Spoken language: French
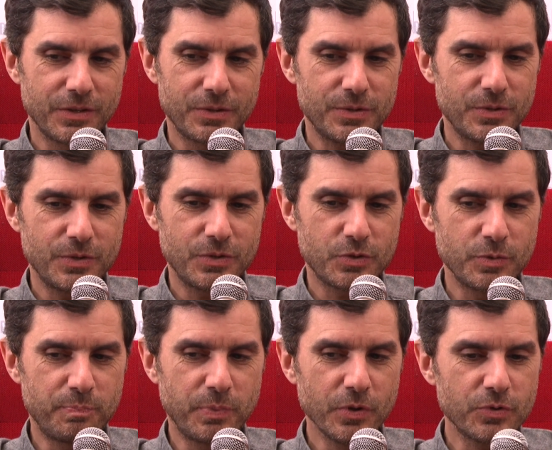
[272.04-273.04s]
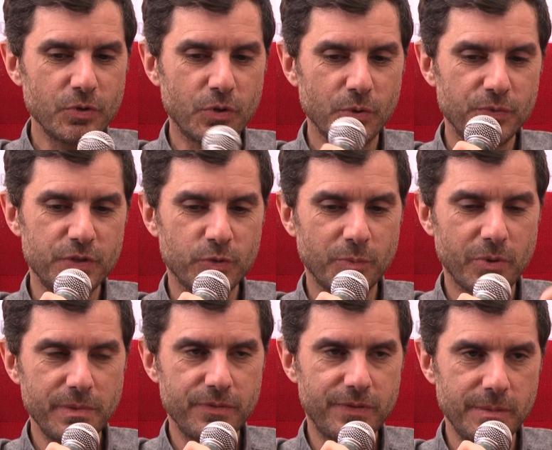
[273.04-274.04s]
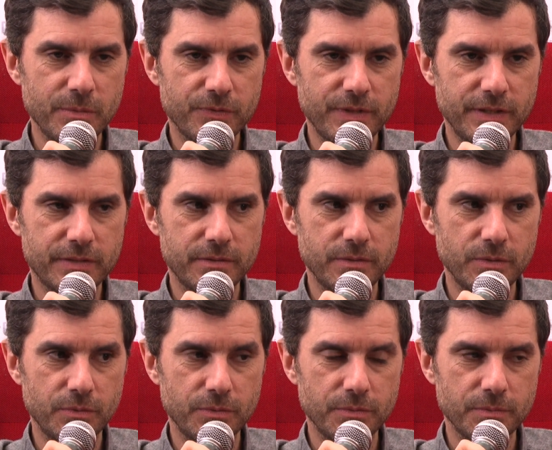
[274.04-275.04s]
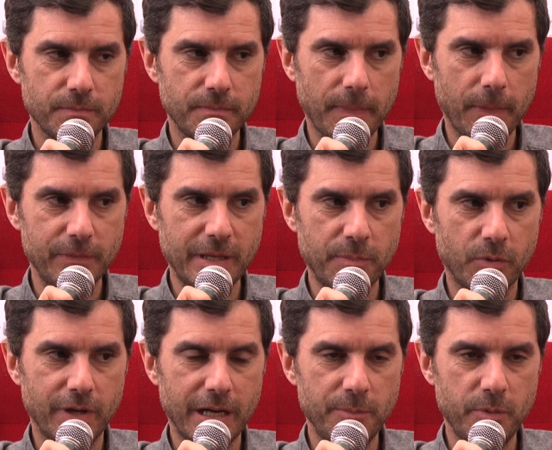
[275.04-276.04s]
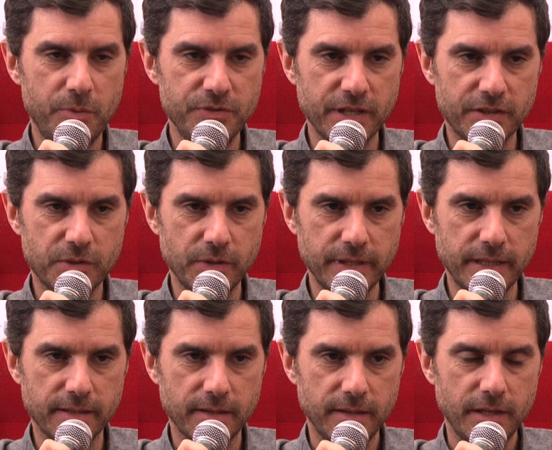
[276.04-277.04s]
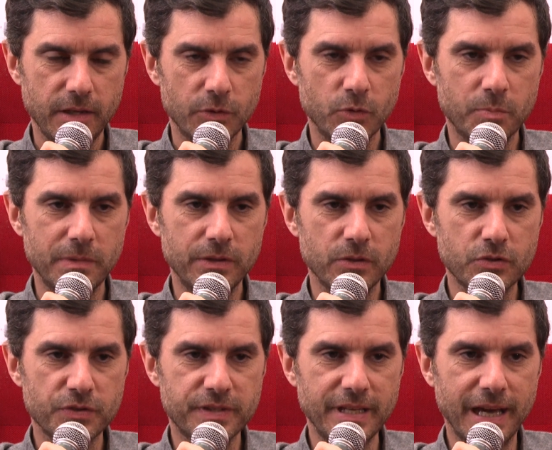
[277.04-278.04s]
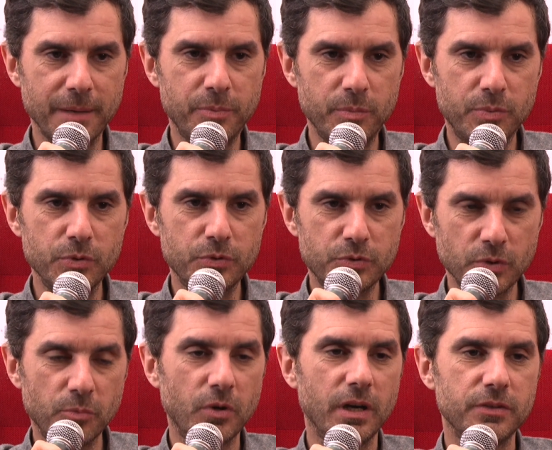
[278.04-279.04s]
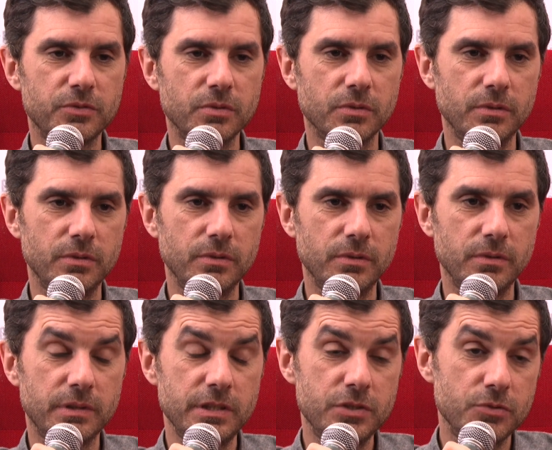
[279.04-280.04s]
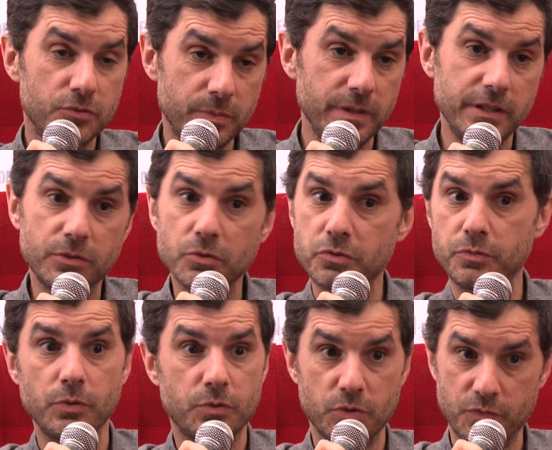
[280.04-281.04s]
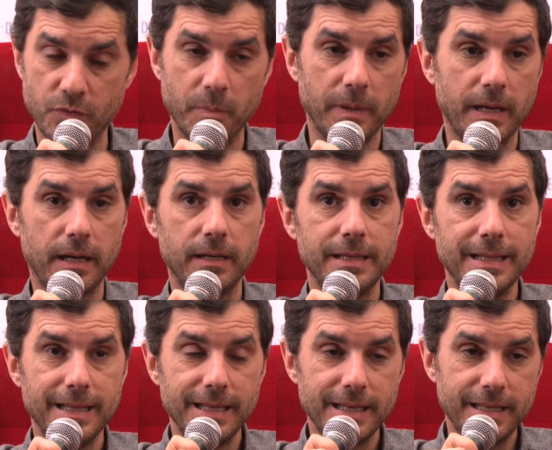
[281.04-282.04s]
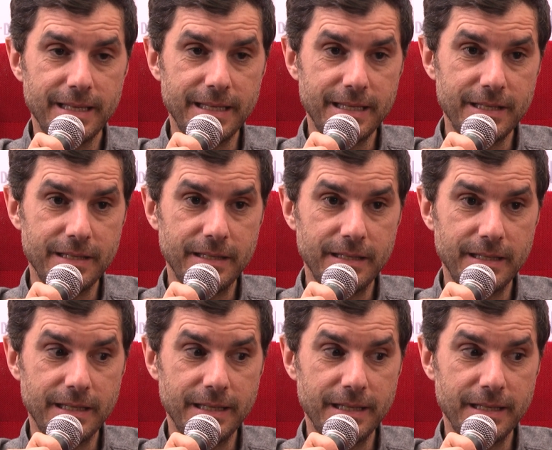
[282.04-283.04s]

je pense que quand on fait son premier film, en fait, on, on apprend un peu plus à se connaître. Donc maintenant, j'en sais un peu plus sur moi, sur qui je suis, ce que je veux, ce que je veux pas et,